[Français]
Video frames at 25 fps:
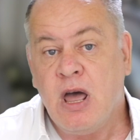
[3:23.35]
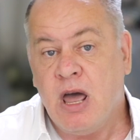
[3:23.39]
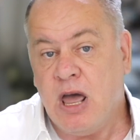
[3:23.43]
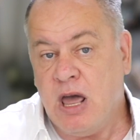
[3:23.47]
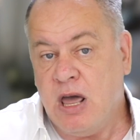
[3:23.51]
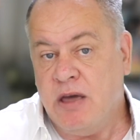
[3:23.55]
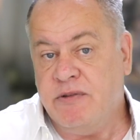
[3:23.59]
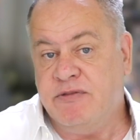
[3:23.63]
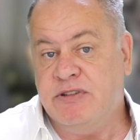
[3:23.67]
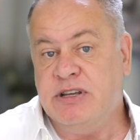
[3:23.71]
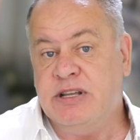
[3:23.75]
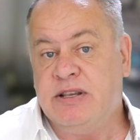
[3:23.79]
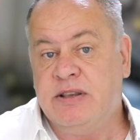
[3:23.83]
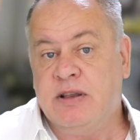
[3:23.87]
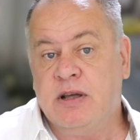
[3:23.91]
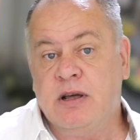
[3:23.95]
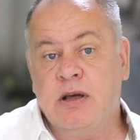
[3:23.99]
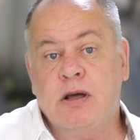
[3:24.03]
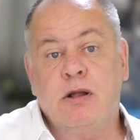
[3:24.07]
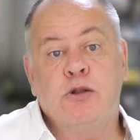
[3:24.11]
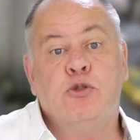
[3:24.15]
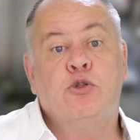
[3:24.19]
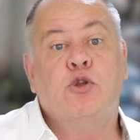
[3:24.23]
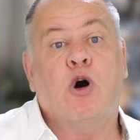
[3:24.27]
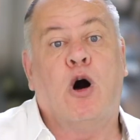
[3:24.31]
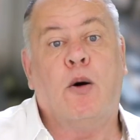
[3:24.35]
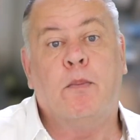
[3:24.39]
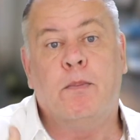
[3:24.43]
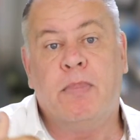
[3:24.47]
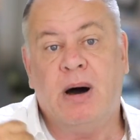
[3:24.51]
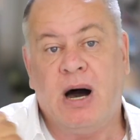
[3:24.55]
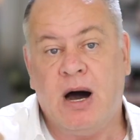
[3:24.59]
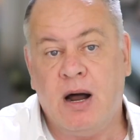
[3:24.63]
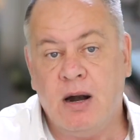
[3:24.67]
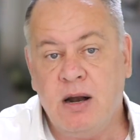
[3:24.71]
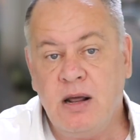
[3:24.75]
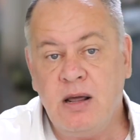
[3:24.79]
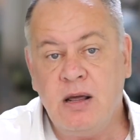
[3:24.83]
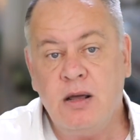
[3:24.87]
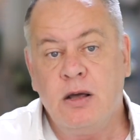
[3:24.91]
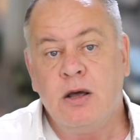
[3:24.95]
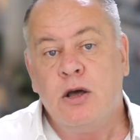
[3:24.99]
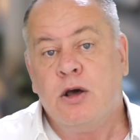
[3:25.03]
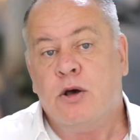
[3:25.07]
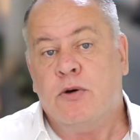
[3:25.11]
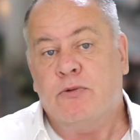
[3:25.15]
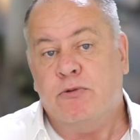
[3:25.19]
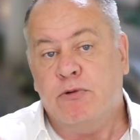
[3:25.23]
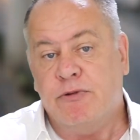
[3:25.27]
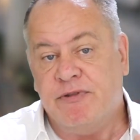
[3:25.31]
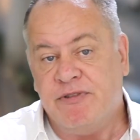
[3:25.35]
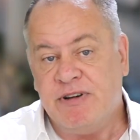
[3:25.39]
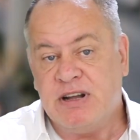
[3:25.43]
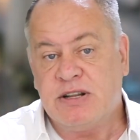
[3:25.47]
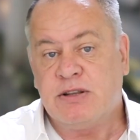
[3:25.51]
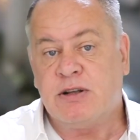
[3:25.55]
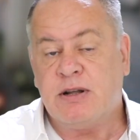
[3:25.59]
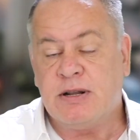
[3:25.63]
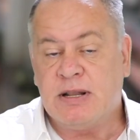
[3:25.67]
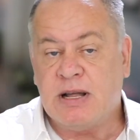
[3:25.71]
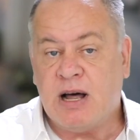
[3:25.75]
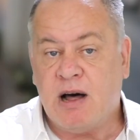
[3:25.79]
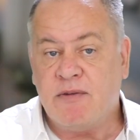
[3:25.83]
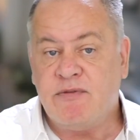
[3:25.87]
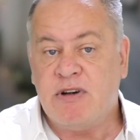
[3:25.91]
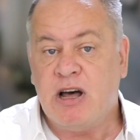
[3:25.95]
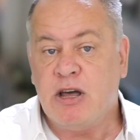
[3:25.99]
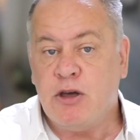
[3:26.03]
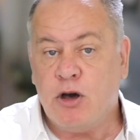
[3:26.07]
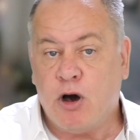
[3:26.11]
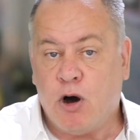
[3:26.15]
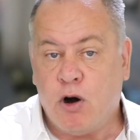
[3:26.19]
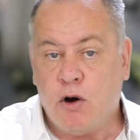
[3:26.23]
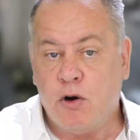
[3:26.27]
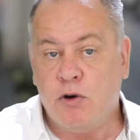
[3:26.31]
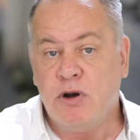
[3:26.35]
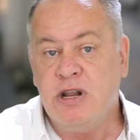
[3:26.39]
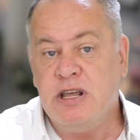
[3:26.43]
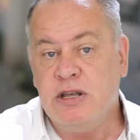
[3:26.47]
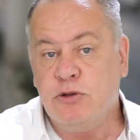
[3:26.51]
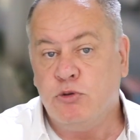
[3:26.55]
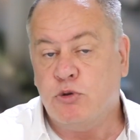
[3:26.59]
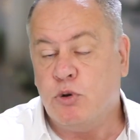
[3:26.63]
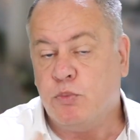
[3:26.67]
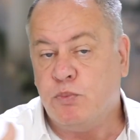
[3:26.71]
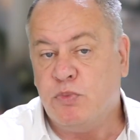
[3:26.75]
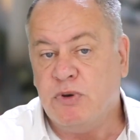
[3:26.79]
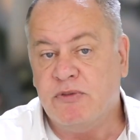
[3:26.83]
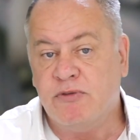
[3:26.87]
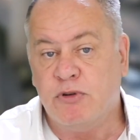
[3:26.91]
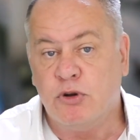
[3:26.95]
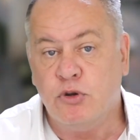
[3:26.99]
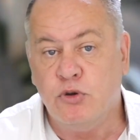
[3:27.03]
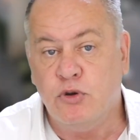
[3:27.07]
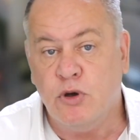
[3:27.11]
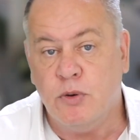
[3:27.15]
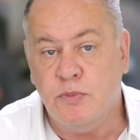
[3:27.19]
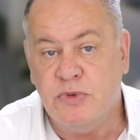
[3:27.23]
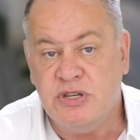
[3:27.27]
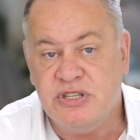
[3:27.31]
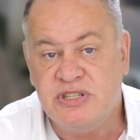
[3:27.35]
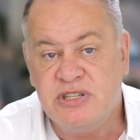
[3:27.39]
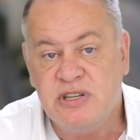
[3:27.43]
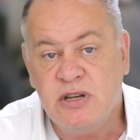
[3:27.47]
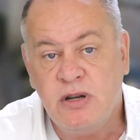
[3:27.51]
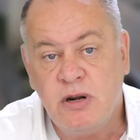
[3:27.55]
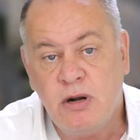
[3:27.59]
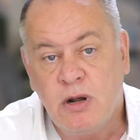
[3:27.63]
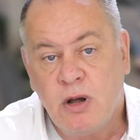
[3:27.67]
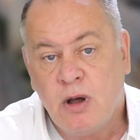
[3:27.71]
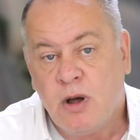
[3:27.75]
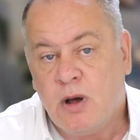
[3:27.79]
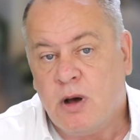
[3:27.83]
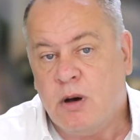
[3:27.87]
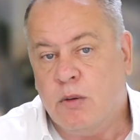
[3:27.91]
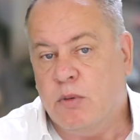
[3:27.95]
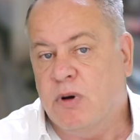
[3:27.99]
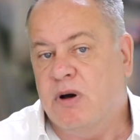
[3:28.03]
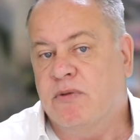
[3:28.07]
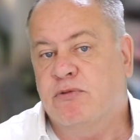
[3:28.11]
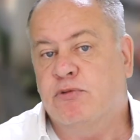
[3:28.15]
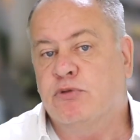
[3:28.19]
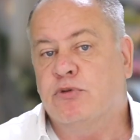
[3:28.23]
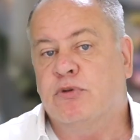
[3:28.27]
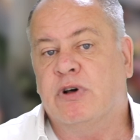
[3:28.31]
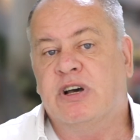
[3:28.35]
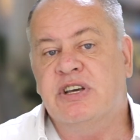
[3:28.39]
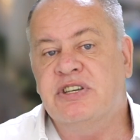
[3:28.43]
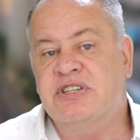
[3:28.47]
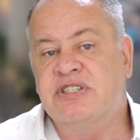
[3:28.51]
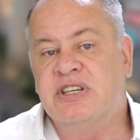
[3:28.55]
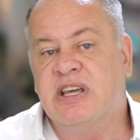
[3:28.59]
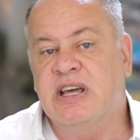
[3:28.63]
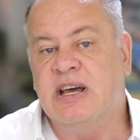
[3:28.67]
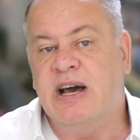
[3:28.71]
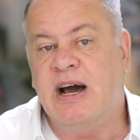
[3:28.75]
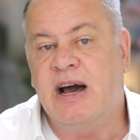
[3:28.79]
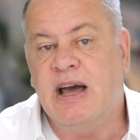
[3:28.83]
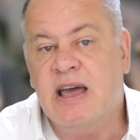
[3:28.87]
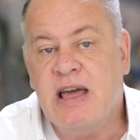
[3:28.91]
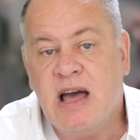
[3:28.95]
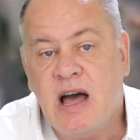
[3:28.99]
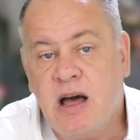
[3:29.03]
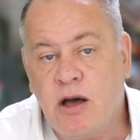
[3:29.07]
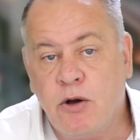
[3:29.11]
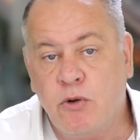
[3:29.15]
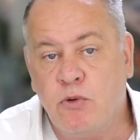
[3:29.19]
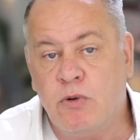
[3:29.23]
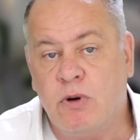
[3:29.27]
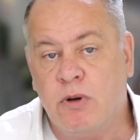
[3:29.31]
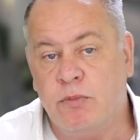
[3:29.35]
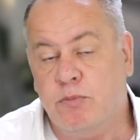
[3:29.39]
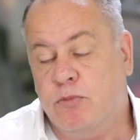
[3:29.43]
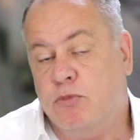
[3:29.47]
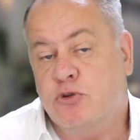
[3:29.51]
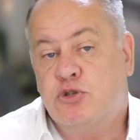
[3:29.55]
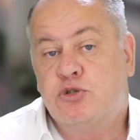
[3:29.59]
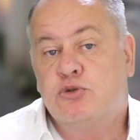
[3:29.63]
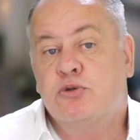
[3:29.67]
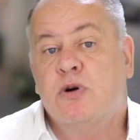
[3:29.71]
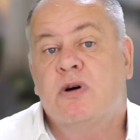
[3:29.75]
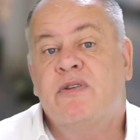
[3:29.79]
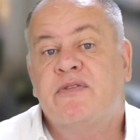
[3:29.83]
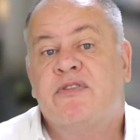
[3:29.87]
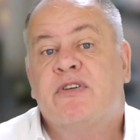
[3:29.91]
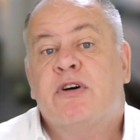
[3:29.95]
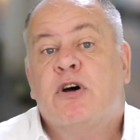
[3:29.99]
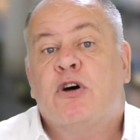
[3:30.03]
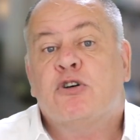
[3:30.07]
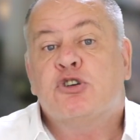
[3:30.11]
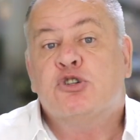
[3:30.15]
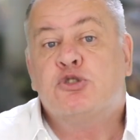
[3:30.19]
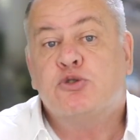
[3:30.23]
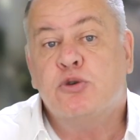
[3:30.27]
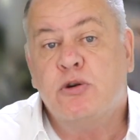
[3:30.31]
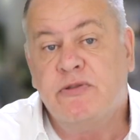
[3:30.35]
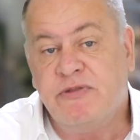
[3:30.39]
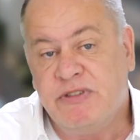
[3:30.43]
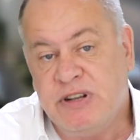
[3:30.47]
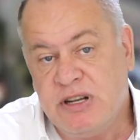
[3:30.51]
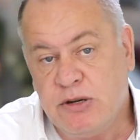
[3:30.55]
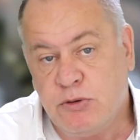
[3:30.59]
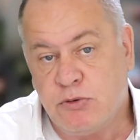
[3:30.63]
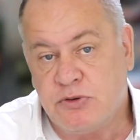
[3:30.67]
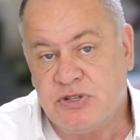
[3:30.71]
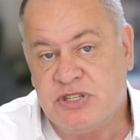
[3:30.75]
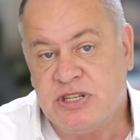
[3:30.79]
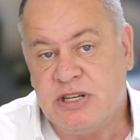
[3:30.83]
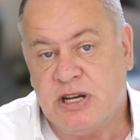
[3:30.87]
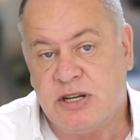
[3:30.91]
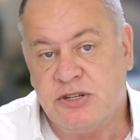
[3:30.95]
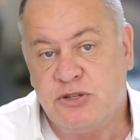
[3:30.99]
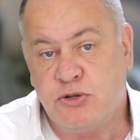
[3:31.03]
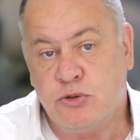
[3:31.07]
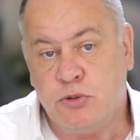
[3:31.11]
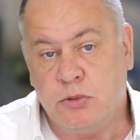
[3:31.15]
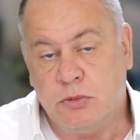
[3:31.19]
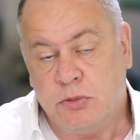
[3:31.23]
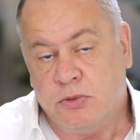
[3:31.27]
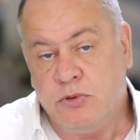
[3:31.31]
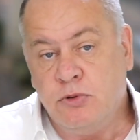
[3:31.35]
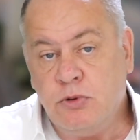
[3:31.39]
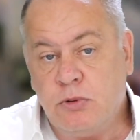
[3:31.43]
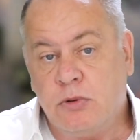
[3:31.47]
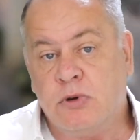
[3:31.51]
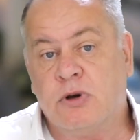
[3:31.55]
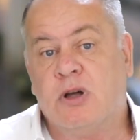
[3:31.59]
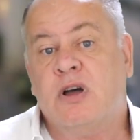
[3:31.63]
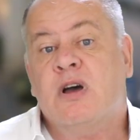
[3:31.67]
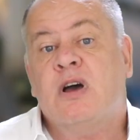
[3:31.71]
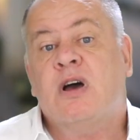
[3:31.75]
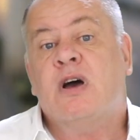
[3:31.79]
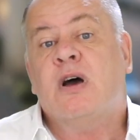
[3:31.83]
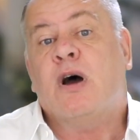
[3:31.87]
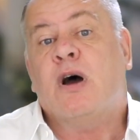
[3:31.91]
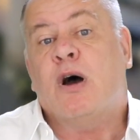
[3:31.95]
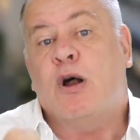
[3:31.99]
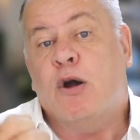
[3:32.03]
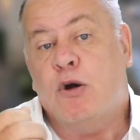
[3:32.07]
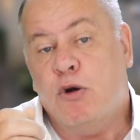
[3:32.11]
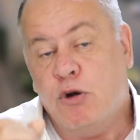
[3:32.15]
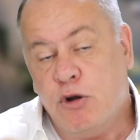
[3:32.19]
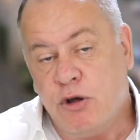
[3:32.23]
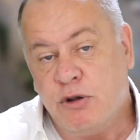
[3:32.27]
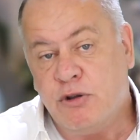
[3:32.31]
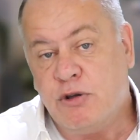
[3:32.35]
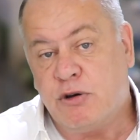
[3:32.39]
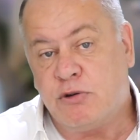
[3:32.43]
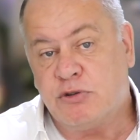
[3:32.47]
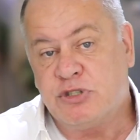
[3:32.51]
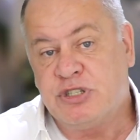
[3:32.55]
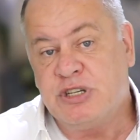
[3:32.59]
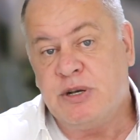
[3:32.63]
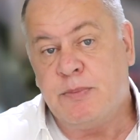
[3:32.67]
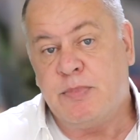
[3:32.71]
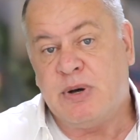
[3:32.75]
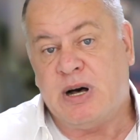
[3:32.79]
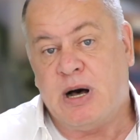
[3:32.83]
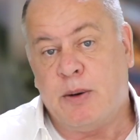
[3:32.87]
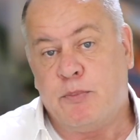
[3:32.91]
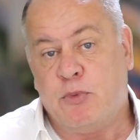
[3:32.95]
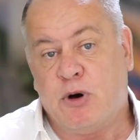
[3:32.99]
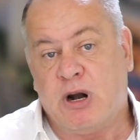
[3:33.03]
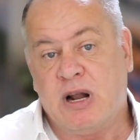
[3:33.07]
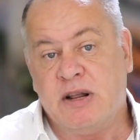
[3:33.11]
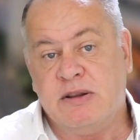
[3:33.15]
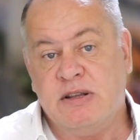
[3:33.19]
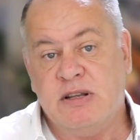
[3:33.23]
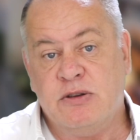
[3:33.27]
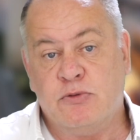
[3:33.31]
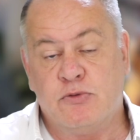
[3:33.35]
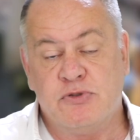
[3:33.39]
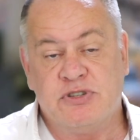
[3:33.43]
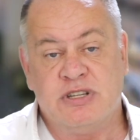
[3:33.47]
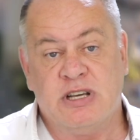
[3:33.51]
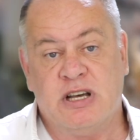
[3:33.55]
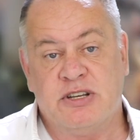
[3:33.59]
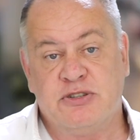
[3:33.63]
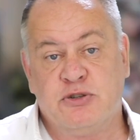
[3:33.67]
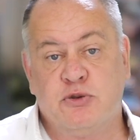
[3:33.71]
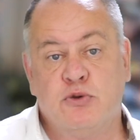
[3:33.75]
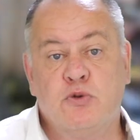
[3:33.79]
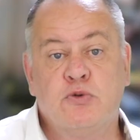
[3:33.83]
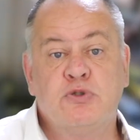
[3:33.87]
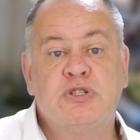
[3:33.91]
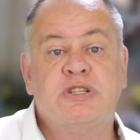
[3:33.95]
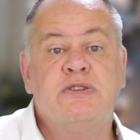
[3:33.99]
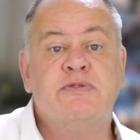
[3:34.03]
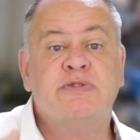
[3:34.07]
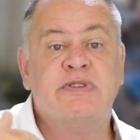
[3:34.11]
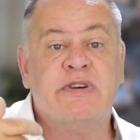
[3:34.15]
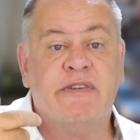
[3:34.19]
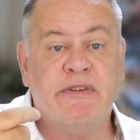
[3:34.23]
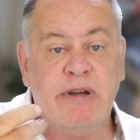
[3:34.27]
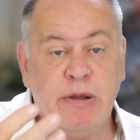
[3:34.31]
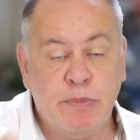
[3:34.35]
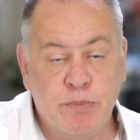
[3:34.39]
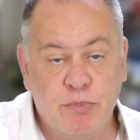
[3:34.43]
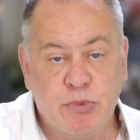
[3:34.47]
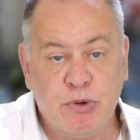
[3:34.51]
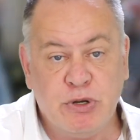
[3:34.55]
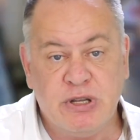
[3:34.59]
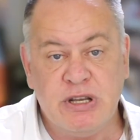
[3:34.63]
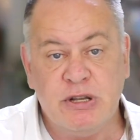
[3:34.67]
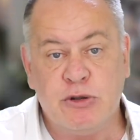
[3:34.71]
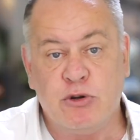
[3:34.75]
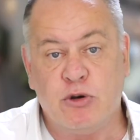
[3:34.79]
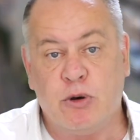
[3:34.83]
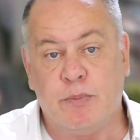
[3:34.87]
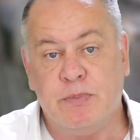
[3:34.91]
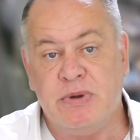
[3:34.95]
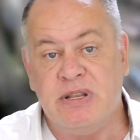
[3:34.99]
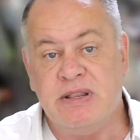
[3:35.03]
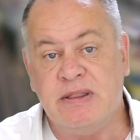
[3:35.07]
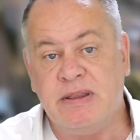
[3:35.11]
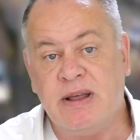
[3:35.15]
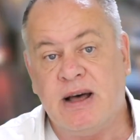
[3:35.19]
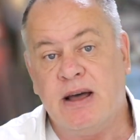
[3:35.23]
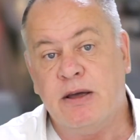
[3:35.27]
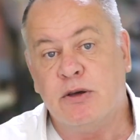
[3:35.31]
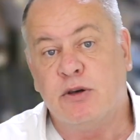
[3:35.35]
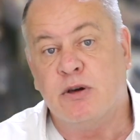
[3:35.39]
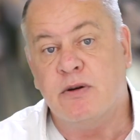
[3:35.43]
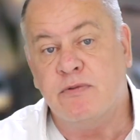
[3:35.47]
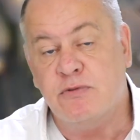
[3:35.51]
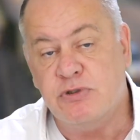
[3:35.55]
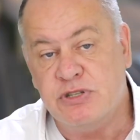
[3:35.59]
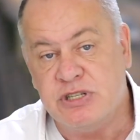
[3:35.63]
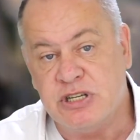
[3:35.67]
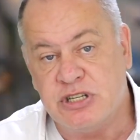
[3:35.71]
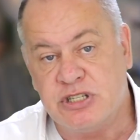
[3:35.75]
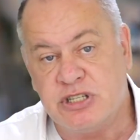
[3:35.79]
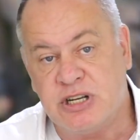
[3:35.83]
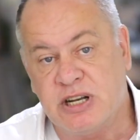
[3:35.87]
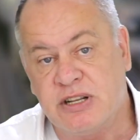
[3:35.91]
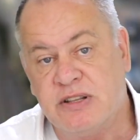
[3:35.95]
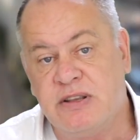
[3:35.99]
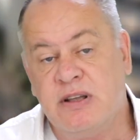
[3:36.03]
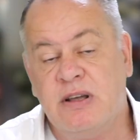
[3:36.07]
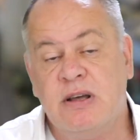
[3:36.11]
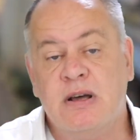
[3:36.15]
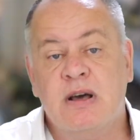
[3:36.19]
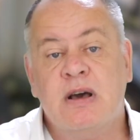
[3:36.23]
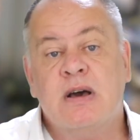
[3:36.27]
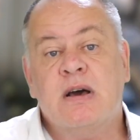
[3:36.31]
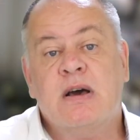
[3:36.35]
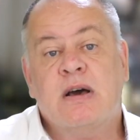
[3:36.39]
Évitez d'en parler. Vous faites un travail en ligne depuis votre domicile, ben, vous ne risquez rien, quoi, sauf, sauf dénonciation. Donc, le danger par rapport à la dénonciation. Si vous avez une petite copine taille que vous éjectez,